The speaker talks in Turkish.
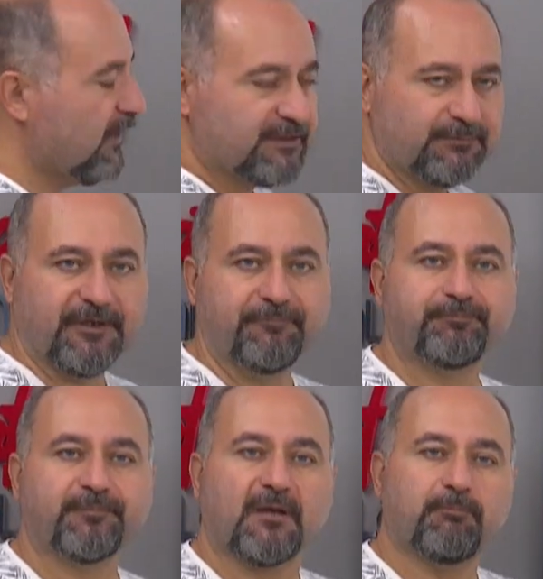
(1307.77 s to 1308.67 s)
Şimdi
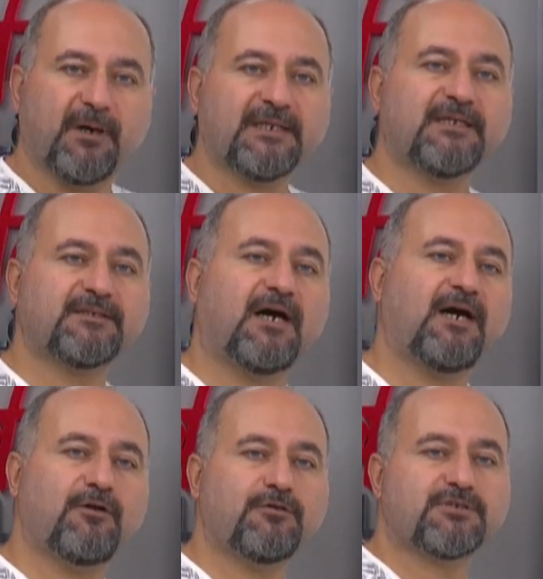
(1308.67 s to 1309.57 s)
bana
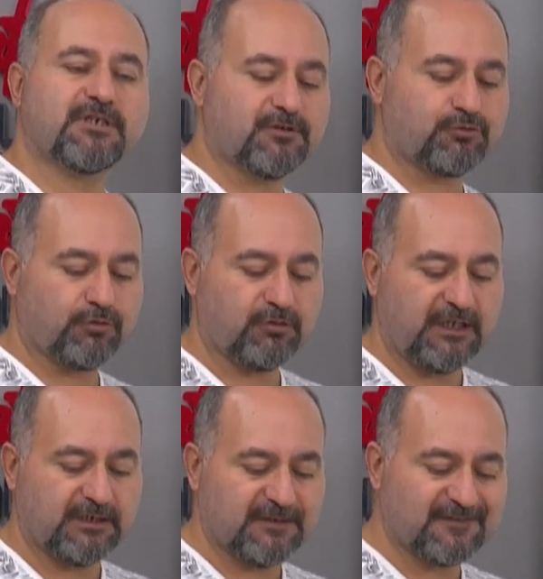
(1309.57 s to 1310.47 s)
daha önceki
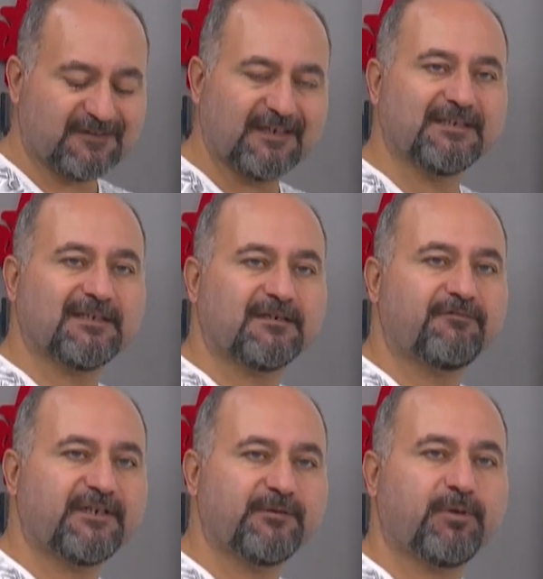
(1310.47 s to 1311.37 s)
sorularda
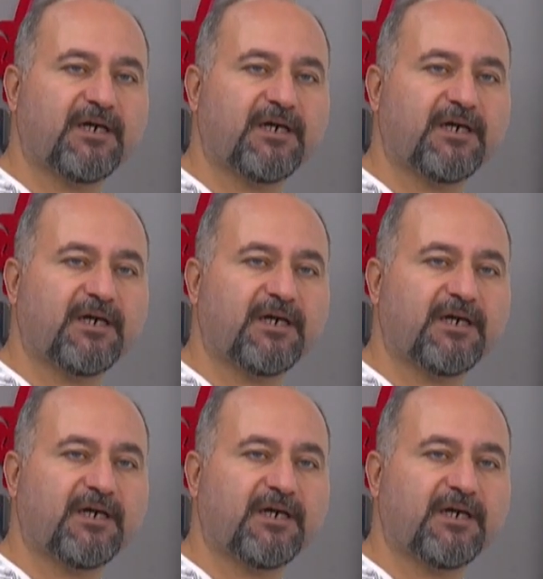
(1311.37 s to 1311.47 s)
sayıları verip